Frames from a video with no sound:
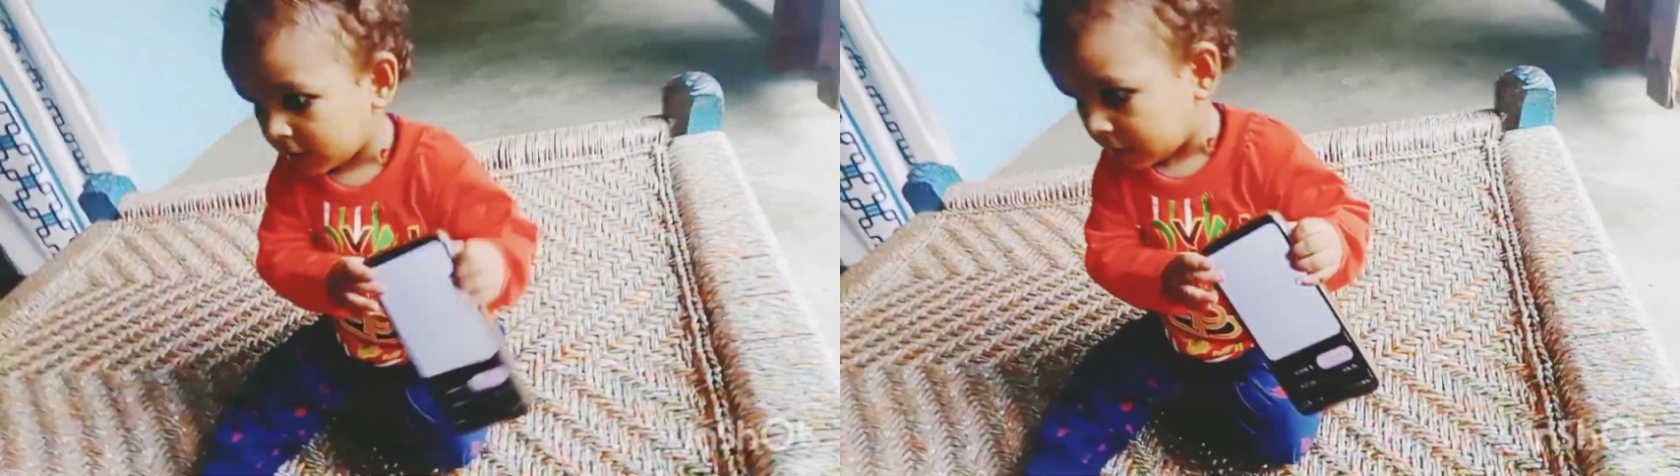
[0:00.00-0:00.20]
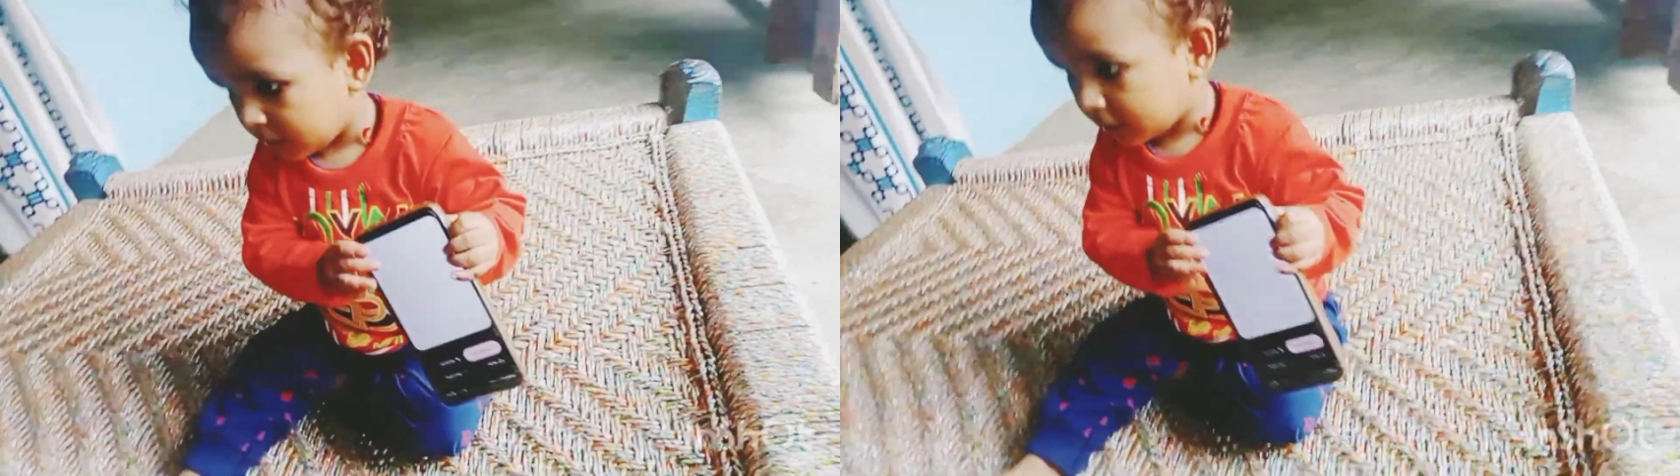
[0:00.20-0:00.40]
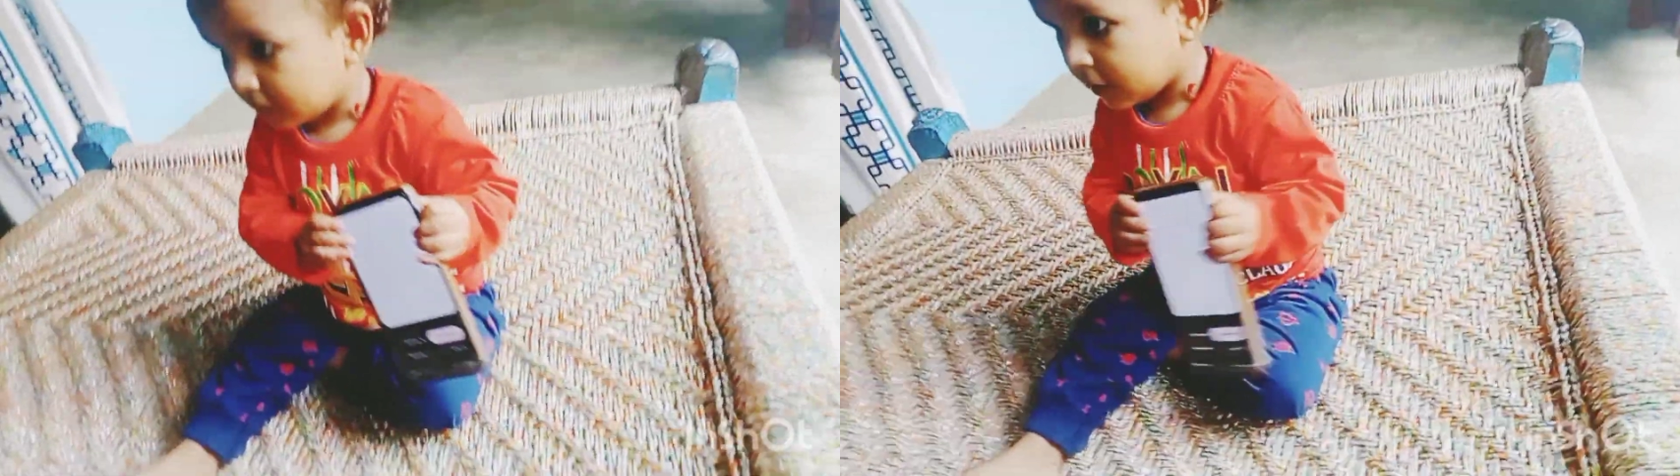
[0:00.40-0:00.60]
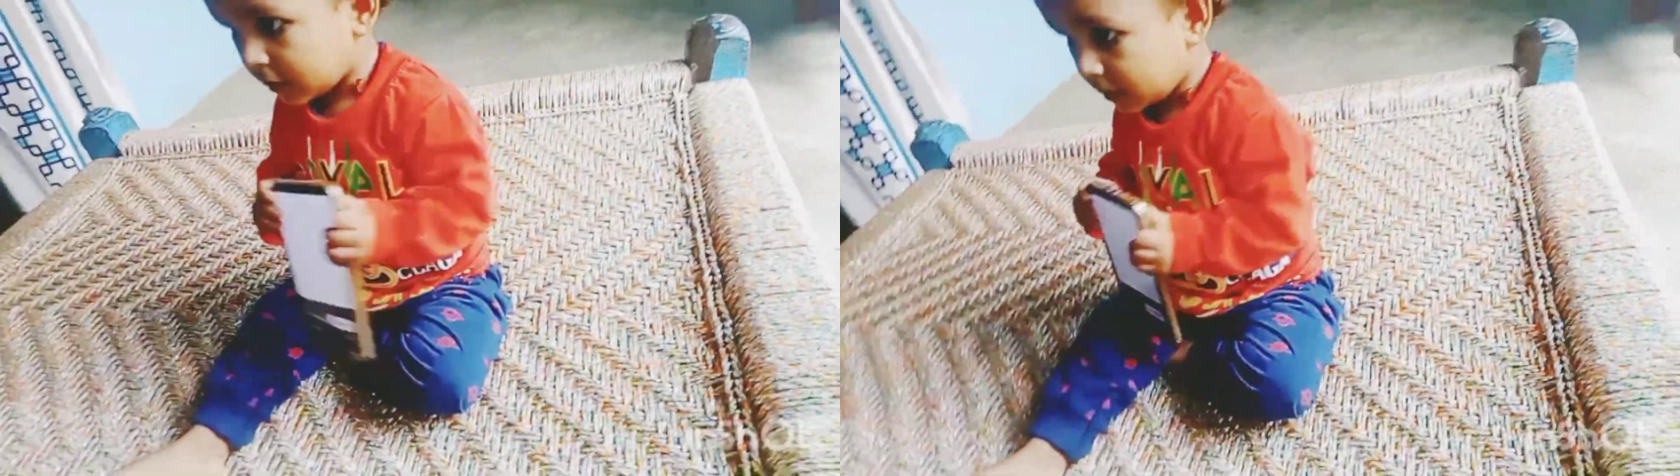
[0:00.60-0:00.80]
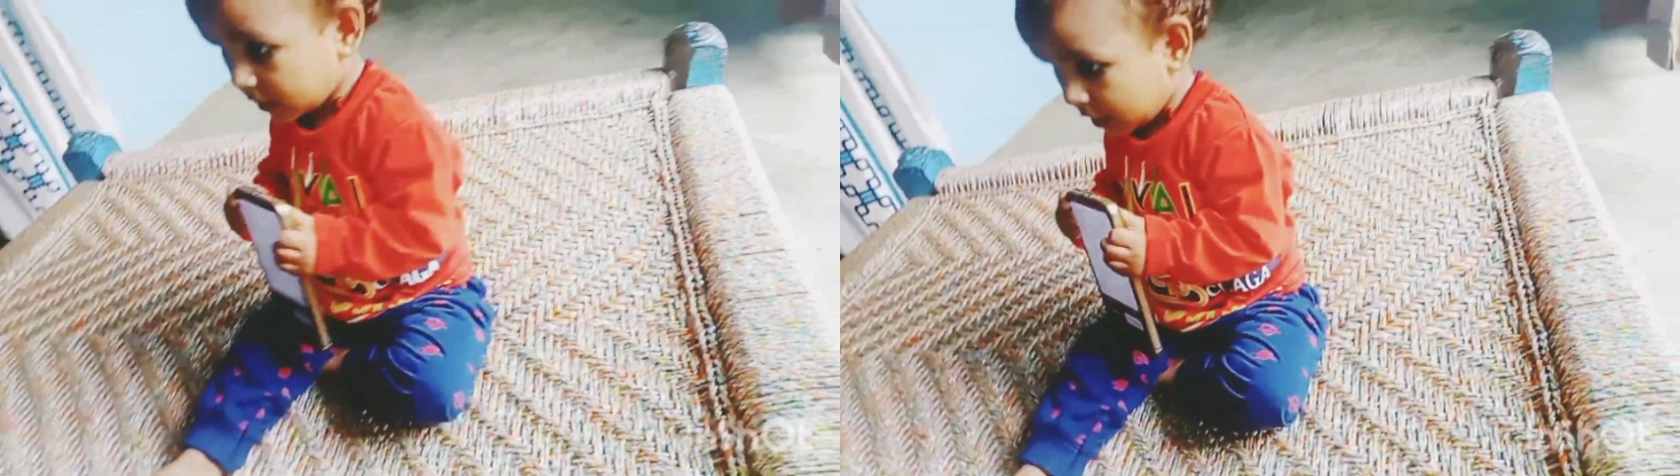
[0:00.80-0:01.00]
गए
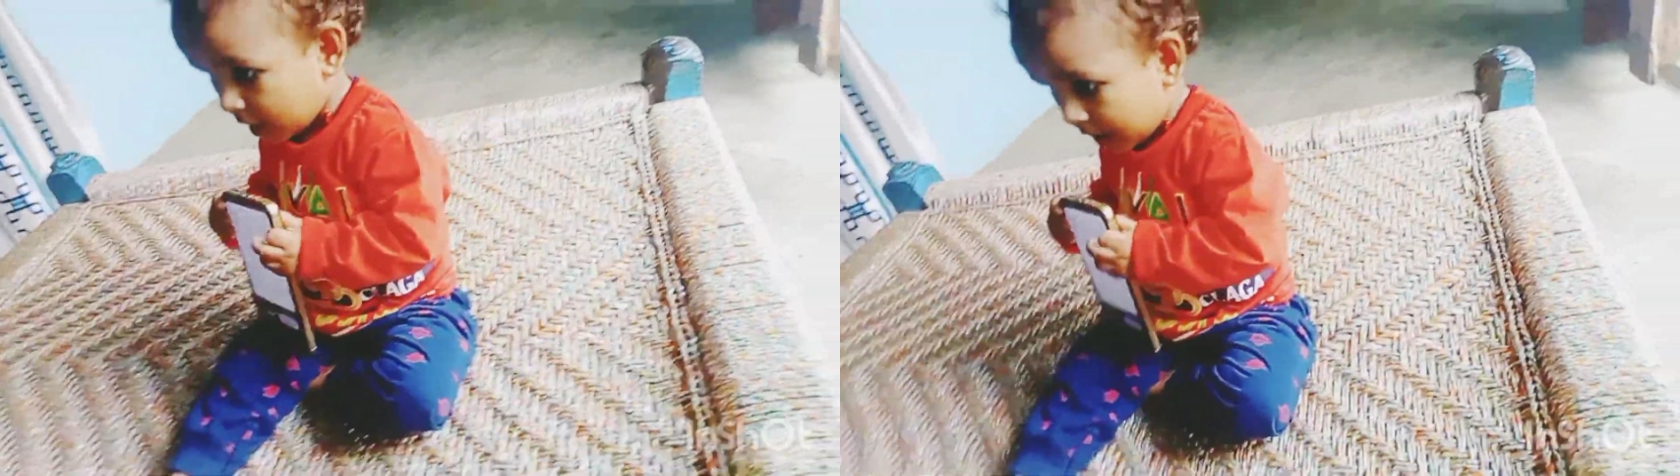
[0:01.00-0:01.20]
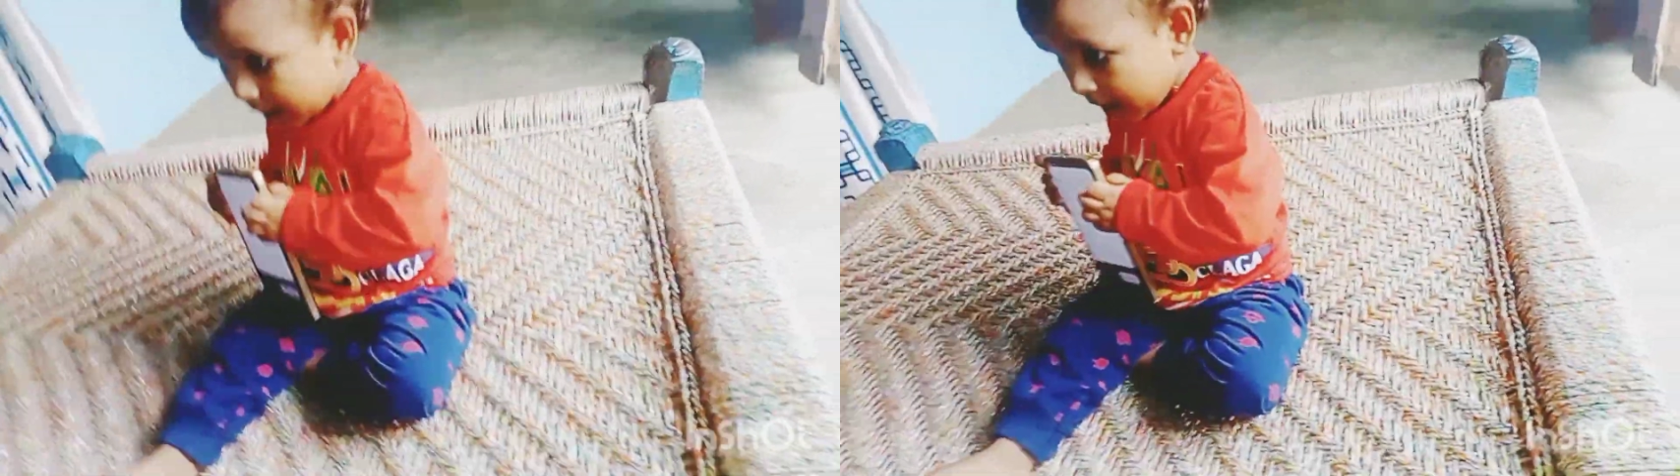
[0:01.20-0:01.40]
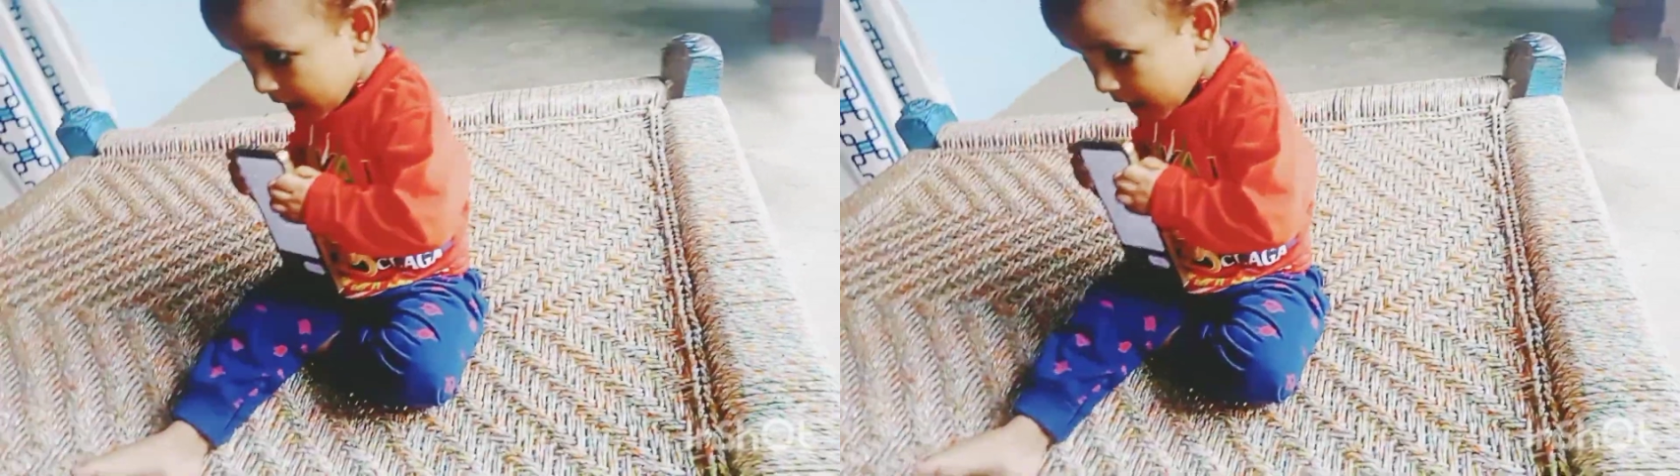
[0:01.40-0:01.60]
उठ के जो